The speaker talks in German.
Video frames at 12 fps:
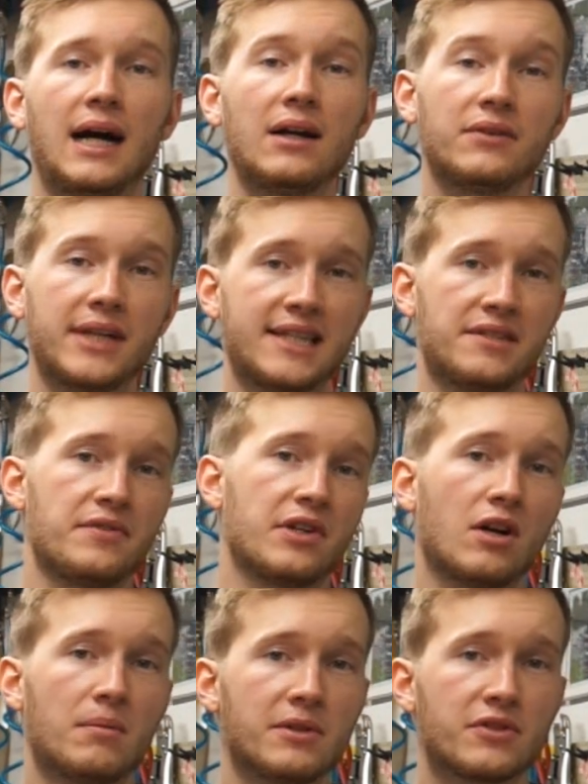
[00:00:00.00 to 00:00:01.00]
Hallo und herzlich
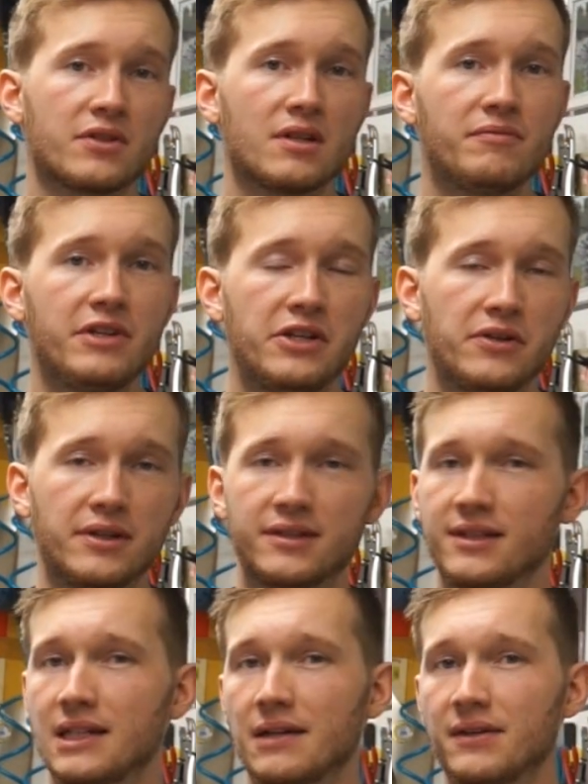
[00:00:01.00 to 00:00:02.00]
willkommen zu einem Video,
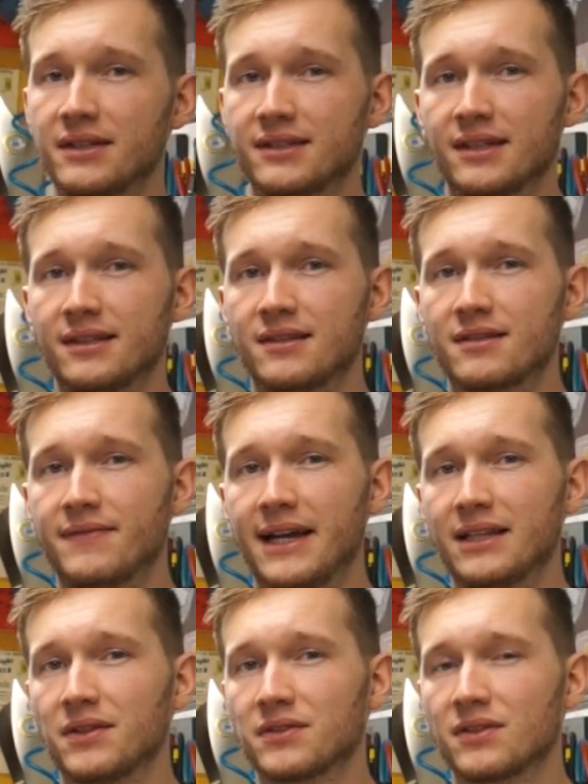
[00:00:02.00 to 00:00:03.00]
das ich glaube ich seit
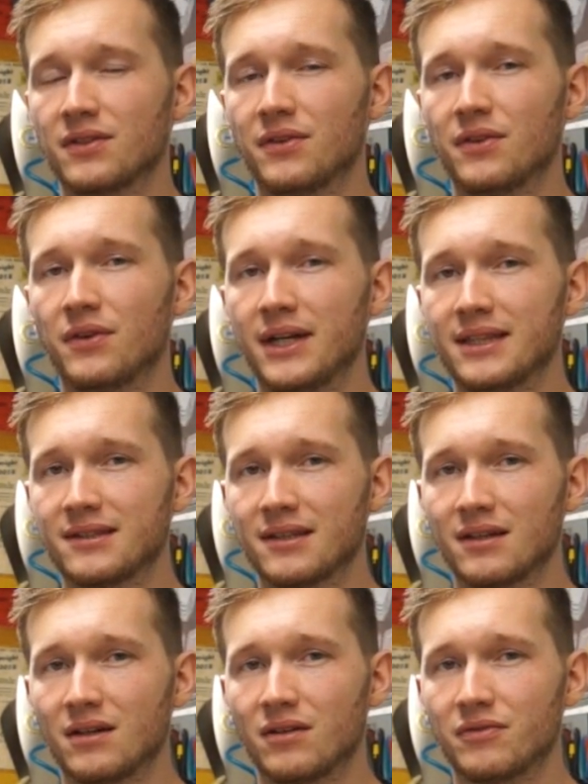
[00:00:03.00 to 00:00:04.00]

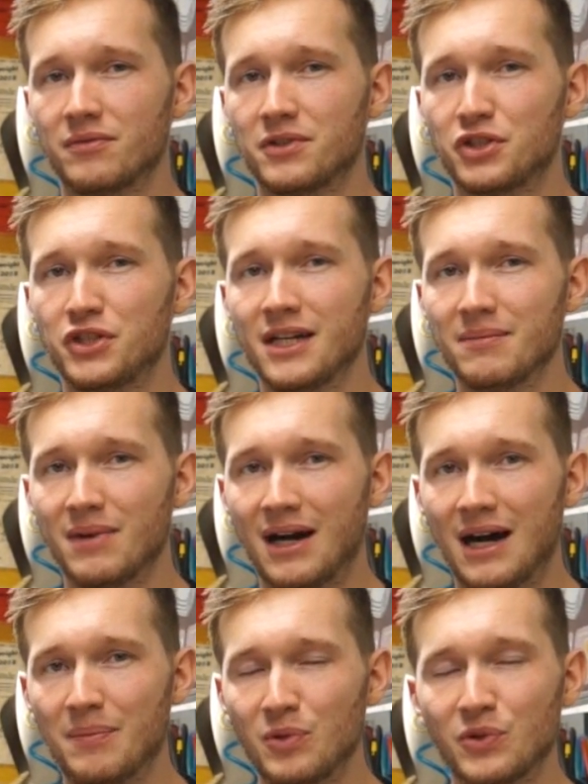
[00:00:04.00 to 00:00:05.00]
2019 auf dem Schirm
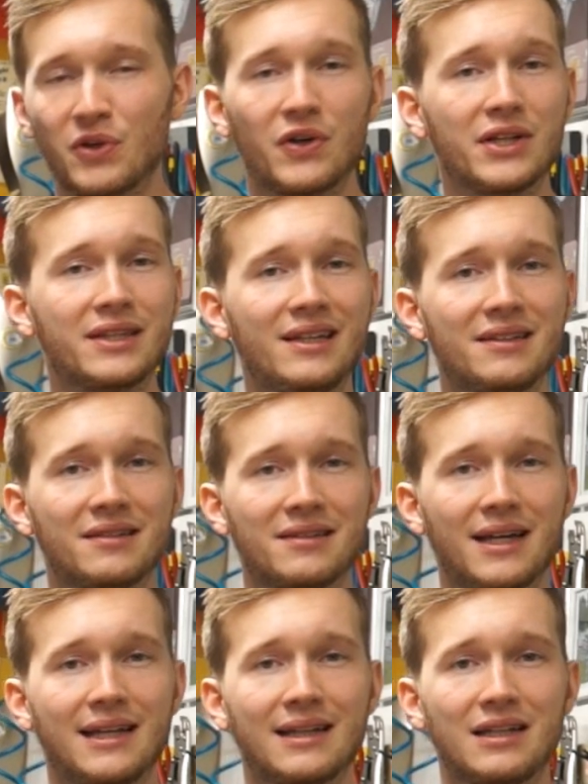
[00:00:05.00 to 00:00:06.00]
habe und heute ist
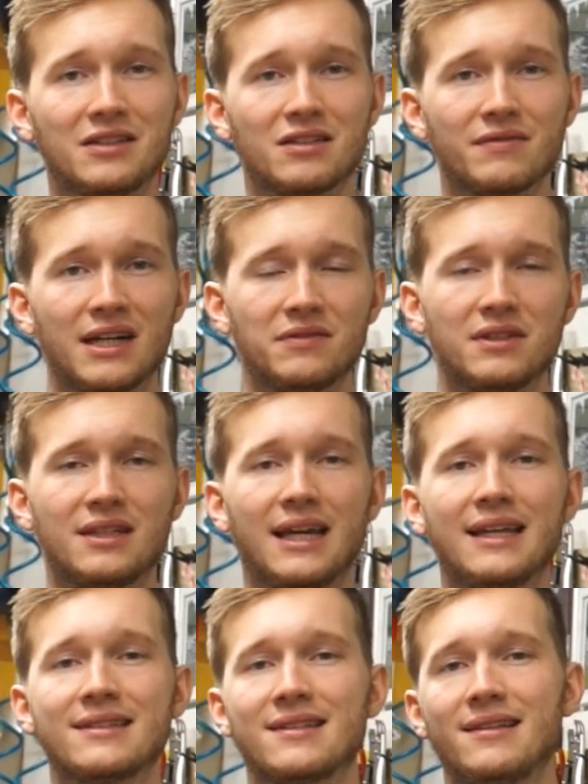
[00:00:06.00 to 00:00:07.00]
es endlich soweit, wir
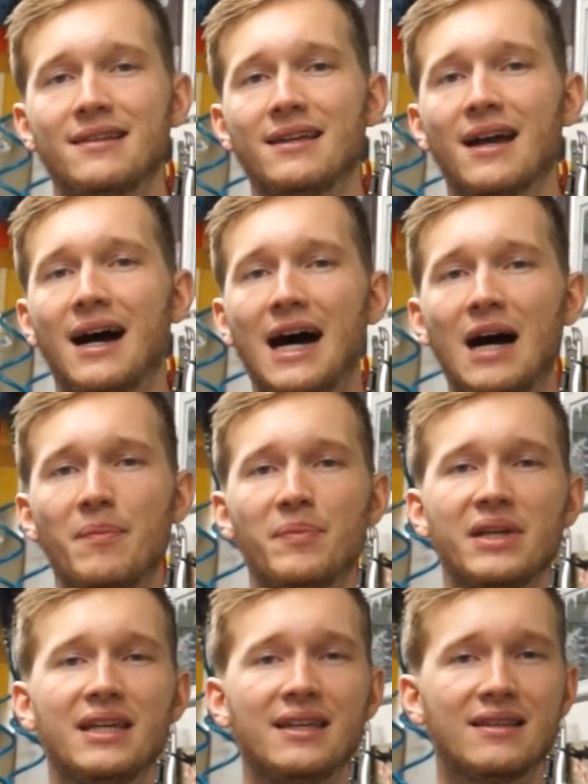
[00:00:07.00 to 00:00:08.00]
testen die
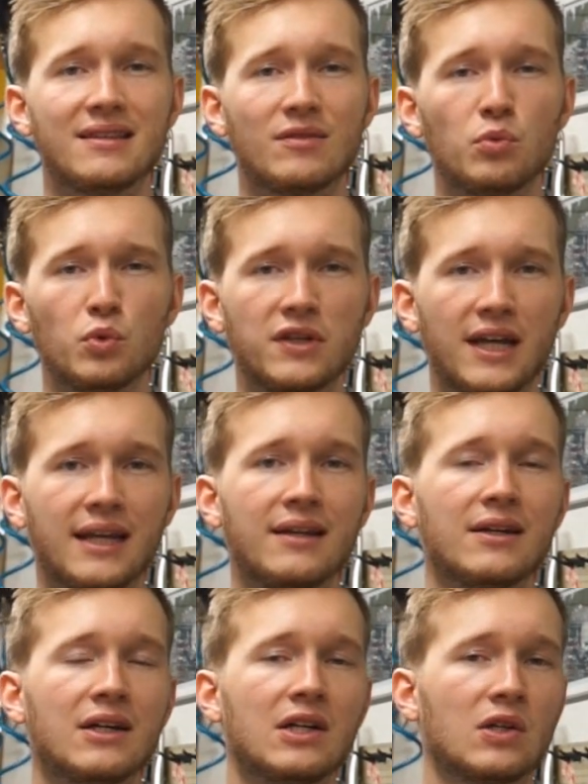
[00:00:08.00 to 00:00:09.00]
HPI
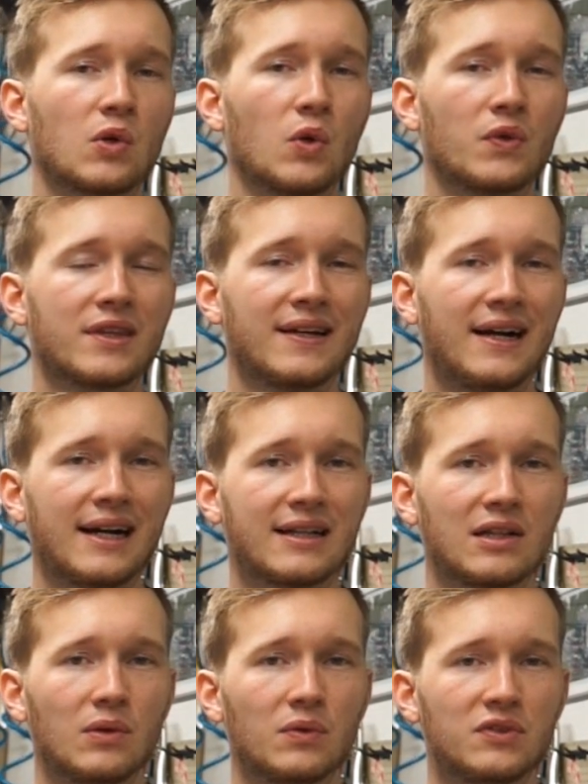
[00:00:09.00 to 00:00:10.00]
210
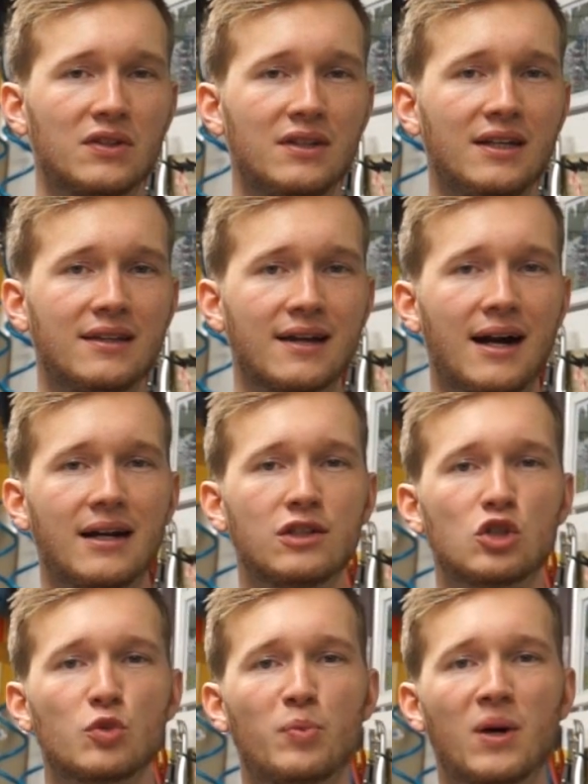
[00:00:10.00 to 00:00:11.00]
kontaktlose
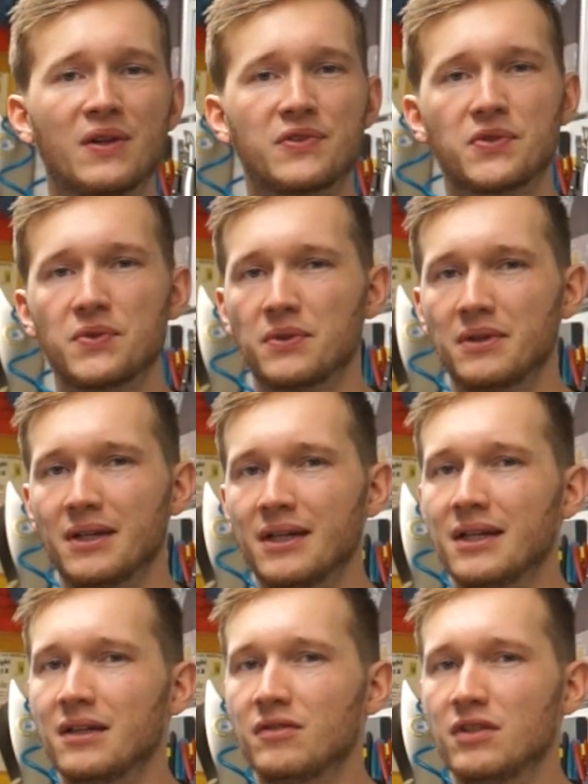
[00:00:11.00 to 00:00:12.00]
digitale Sportzündung.
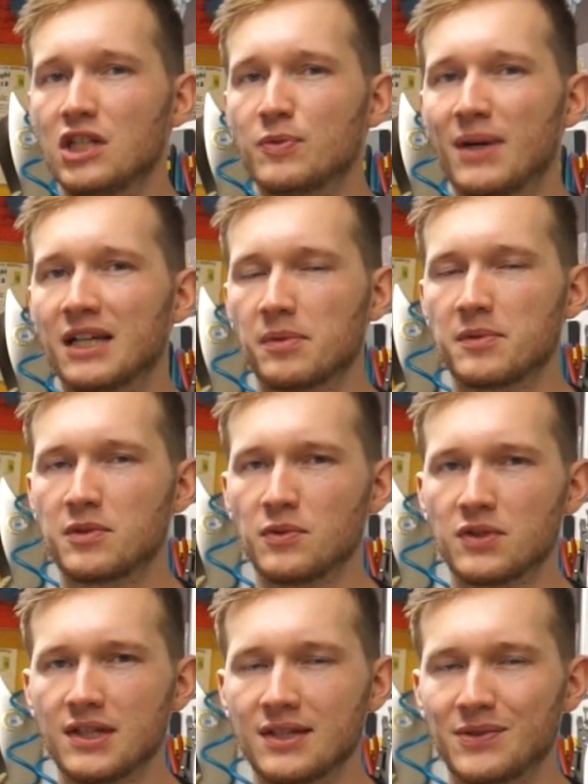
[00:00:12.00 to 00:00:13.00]
Viel Spaß beim
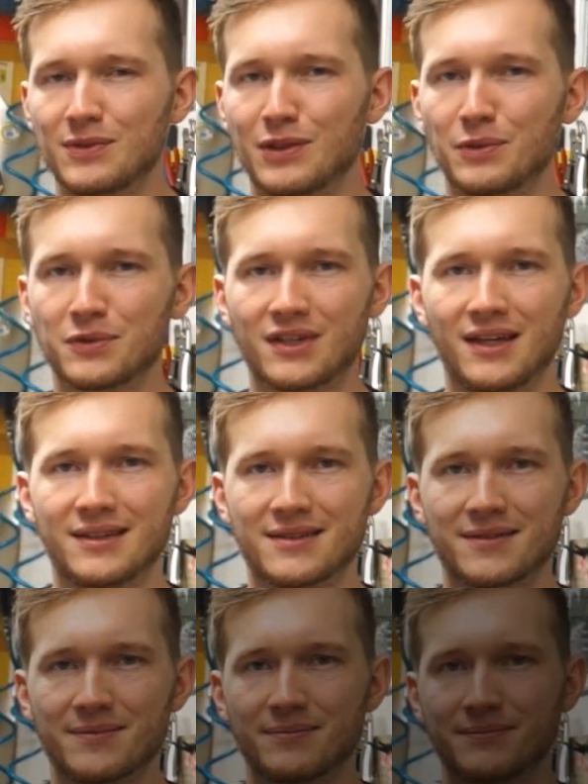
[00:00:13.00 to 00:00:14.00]
Zusehen und los
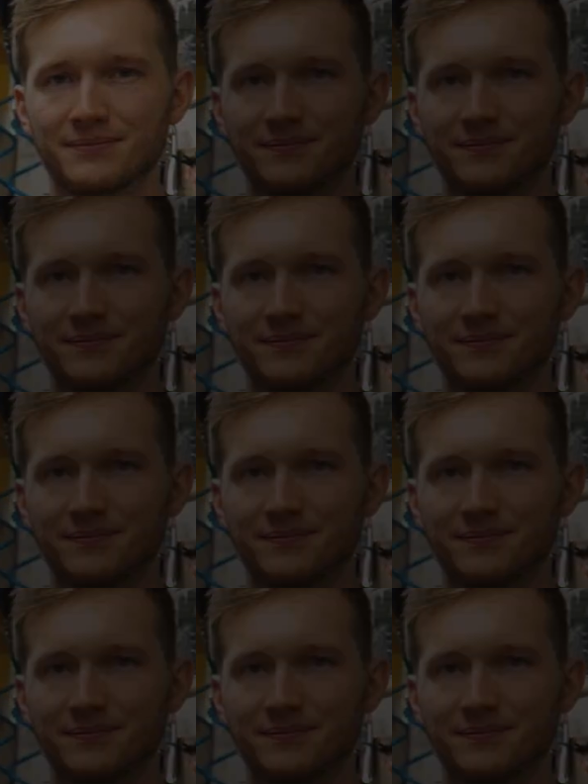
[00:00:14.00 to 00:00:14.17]
geht's!